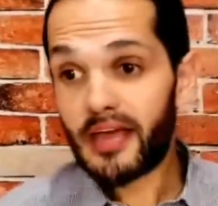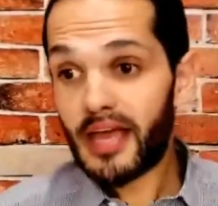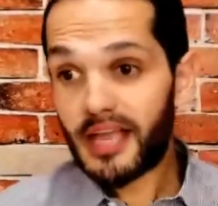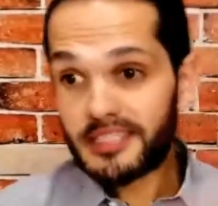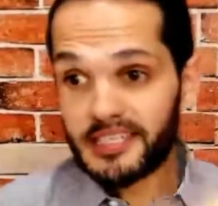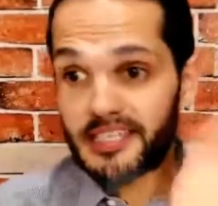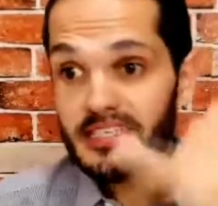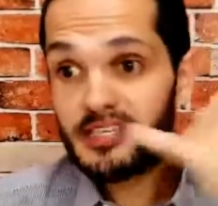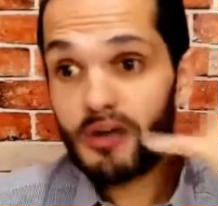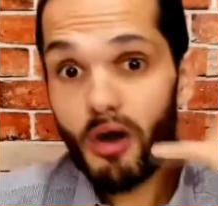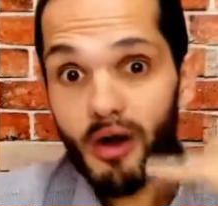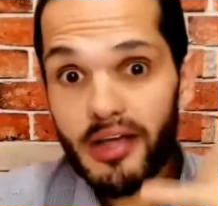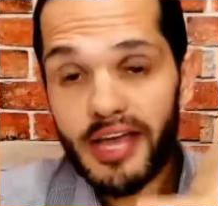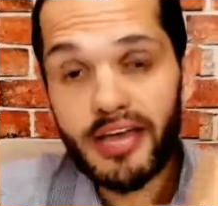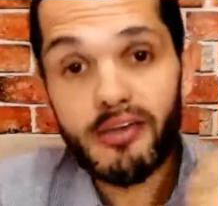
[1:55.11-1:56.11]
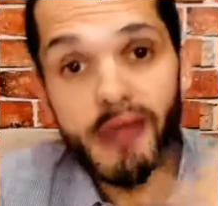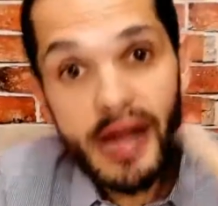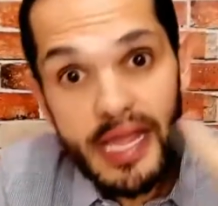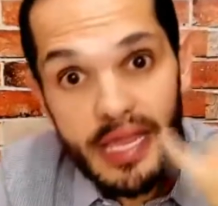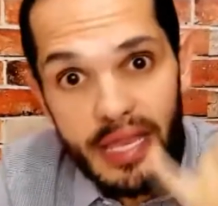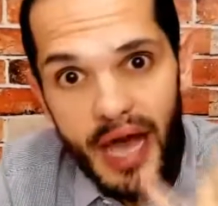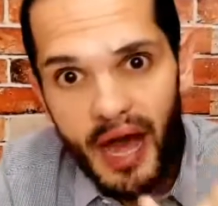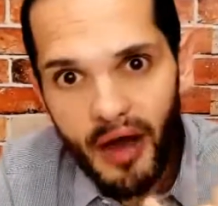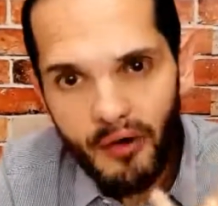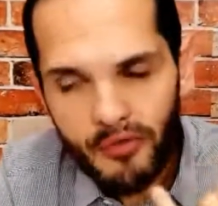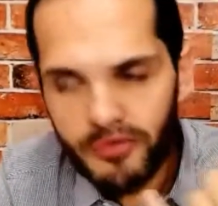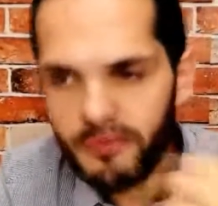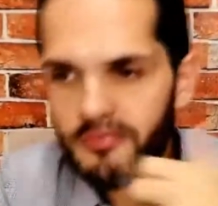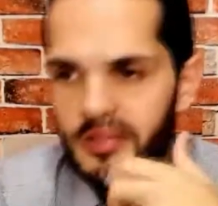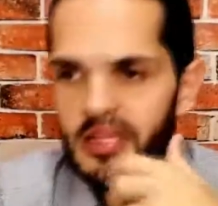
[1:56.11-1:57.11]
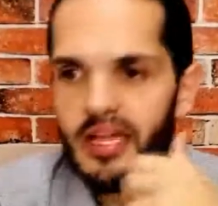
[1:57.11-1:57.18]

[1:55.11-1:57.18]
É dizer assim, olha, aqui é o Agnaldo,